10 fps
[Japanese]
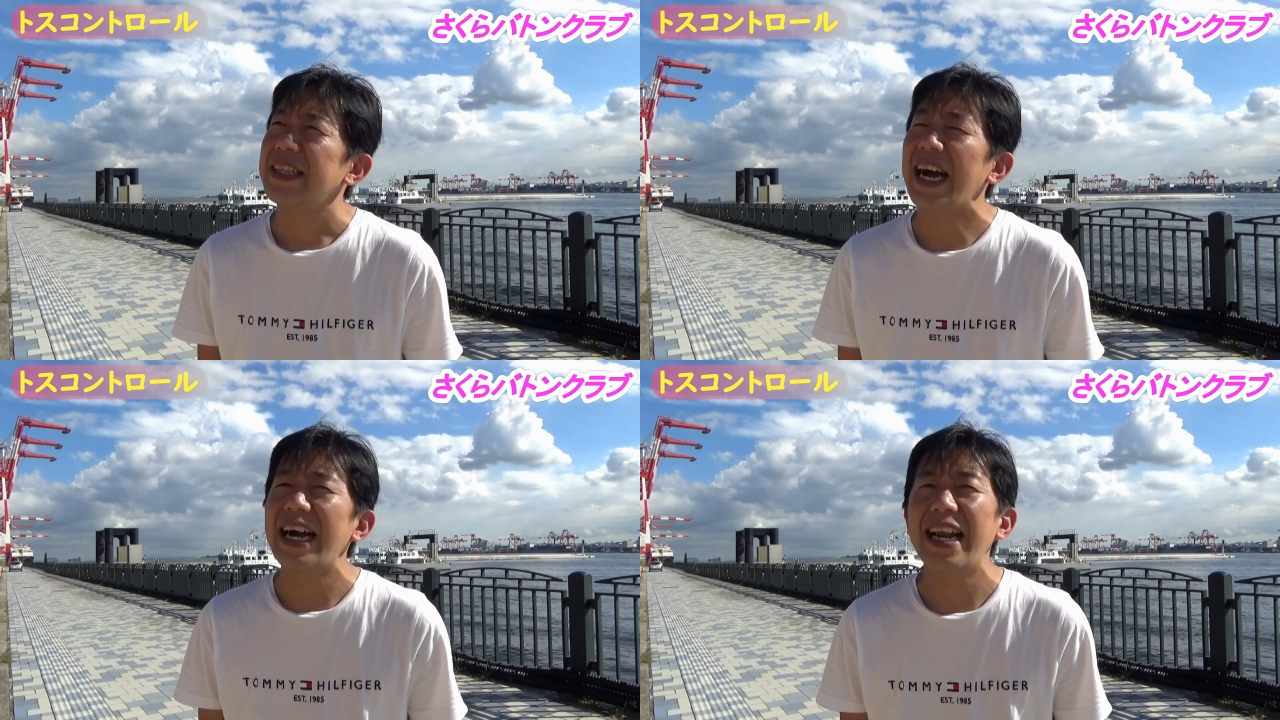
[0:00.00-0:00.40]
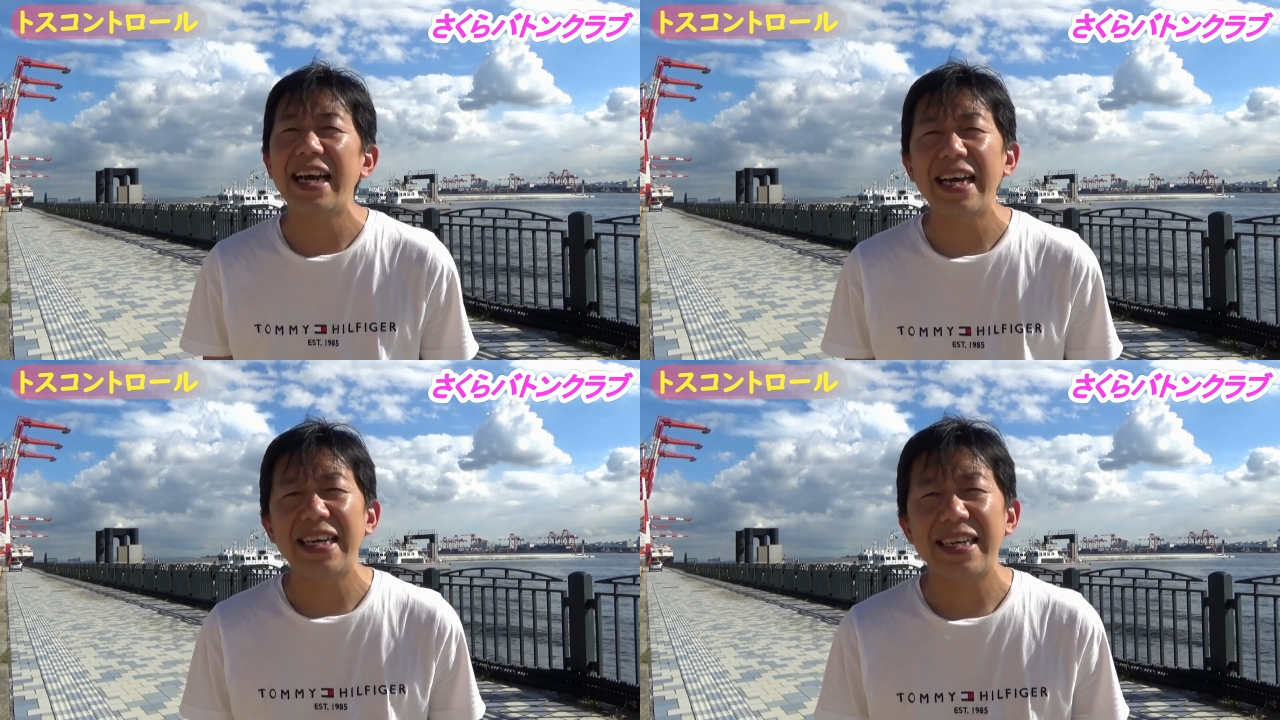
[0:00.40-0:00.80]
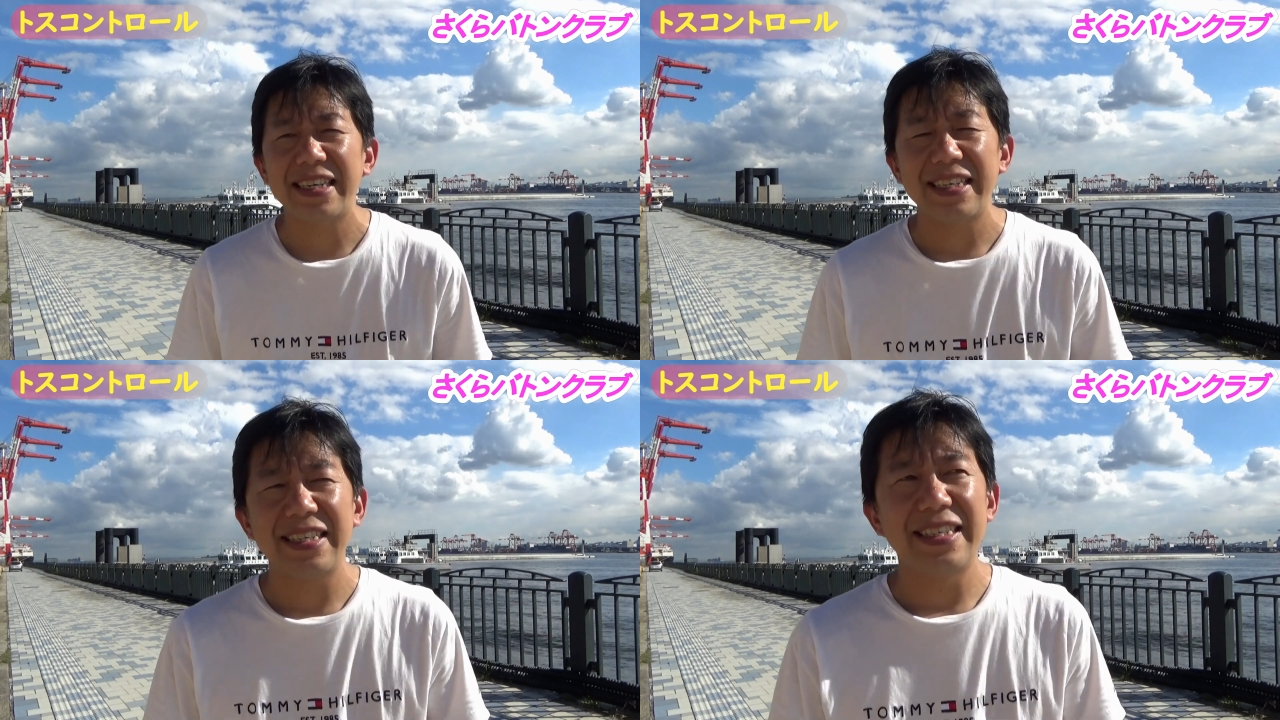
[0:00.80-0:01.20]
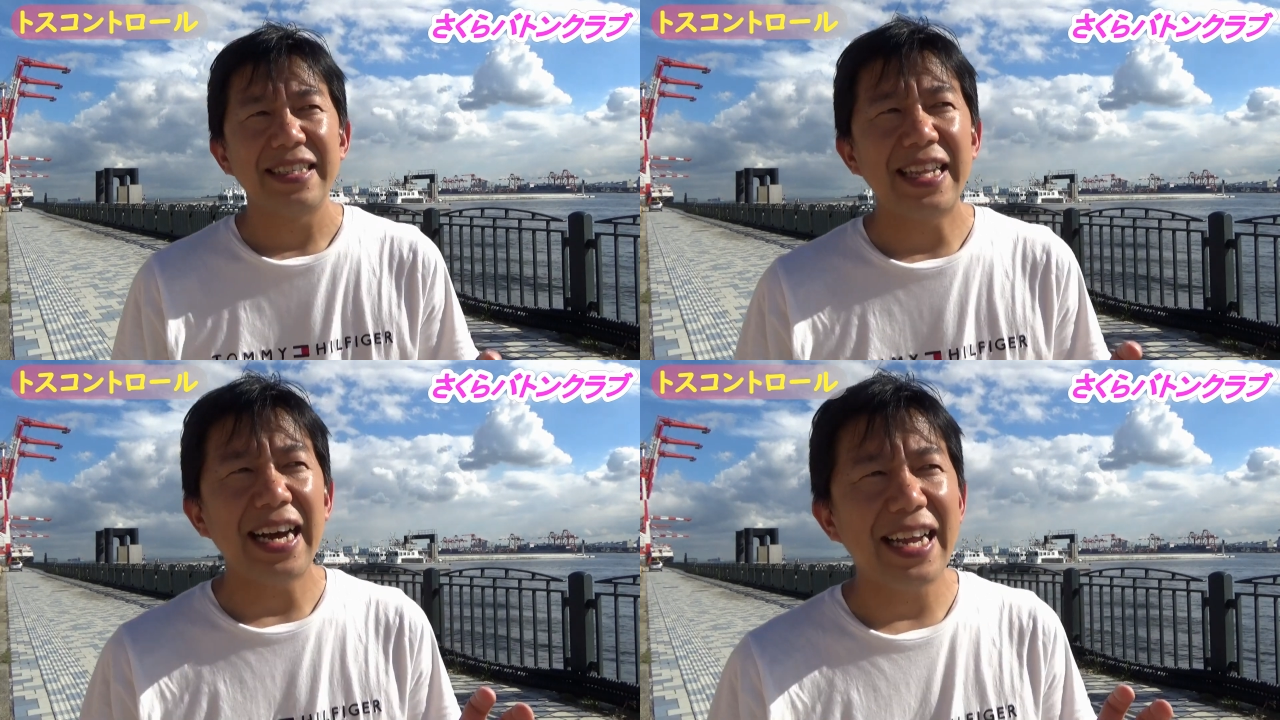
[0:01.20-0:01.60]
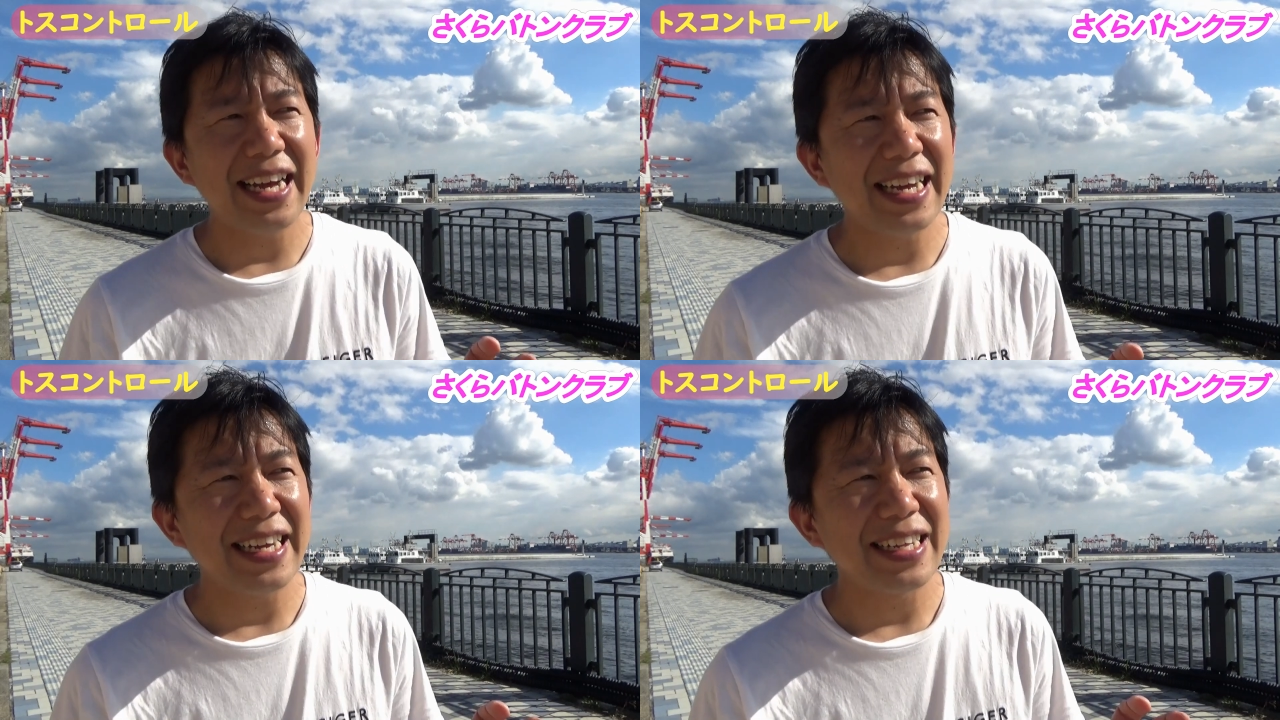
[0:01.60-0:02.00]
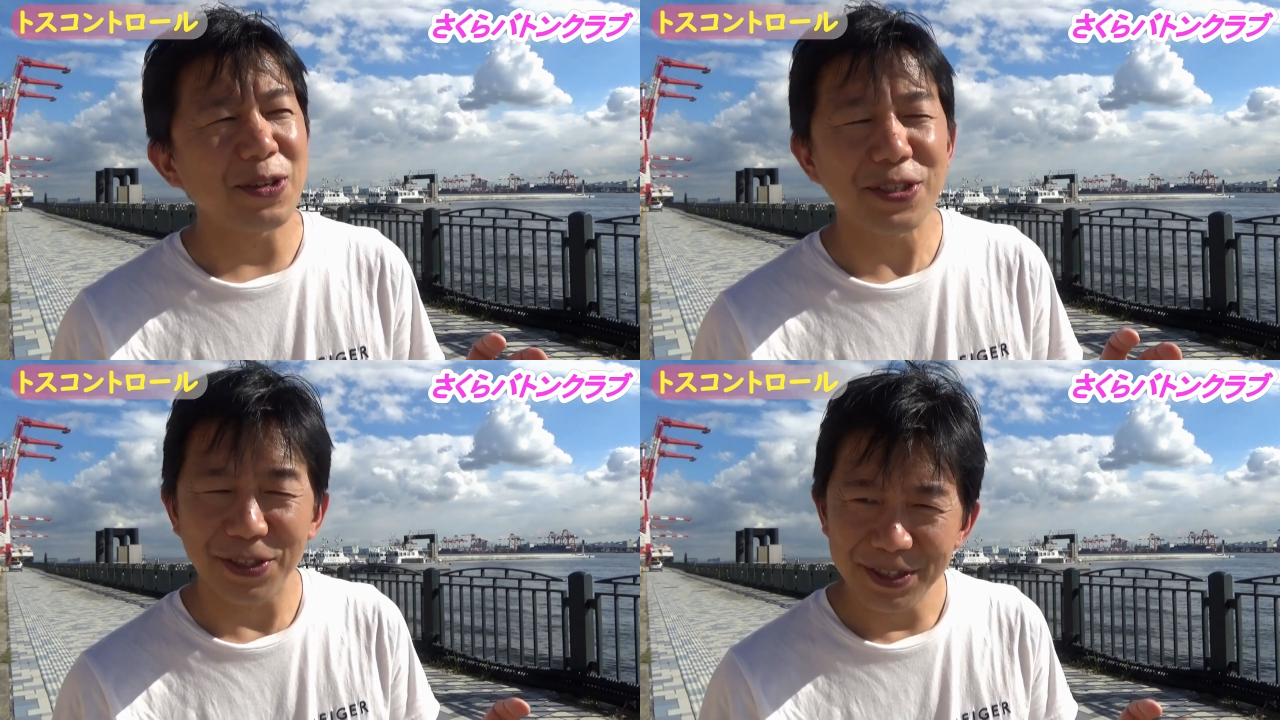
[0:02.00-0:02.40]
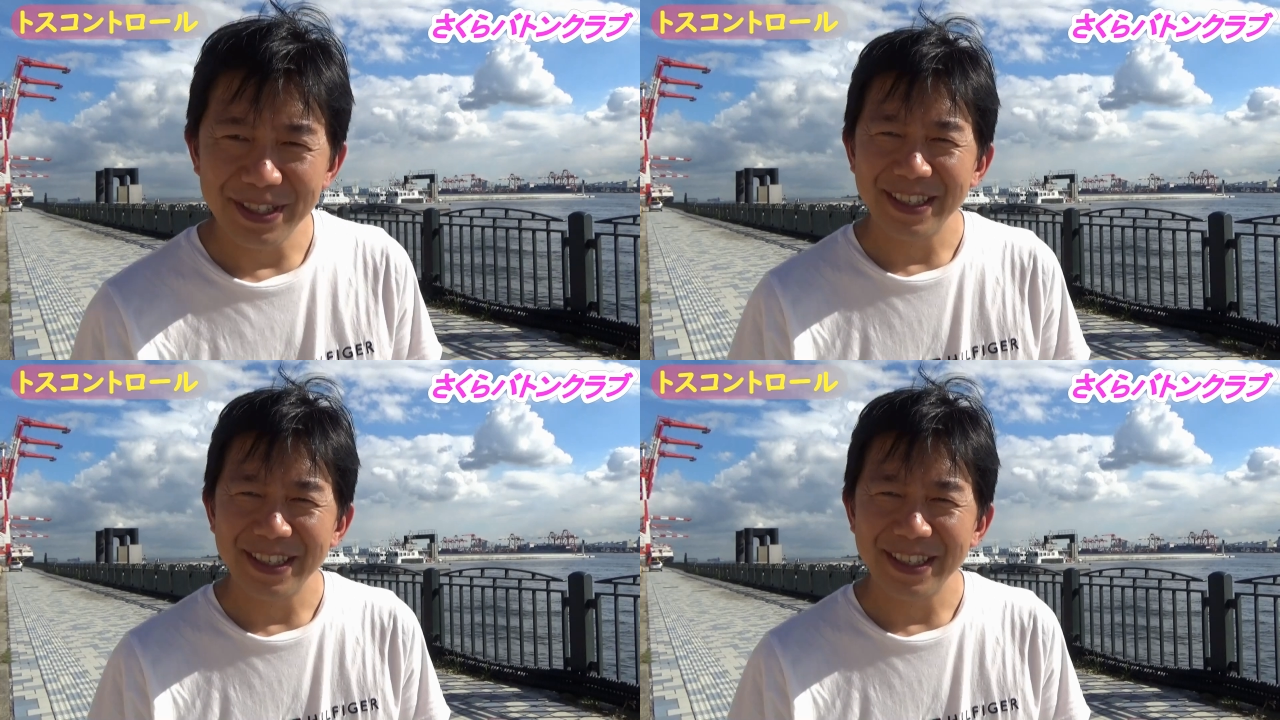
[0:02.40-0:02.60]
ながらトス、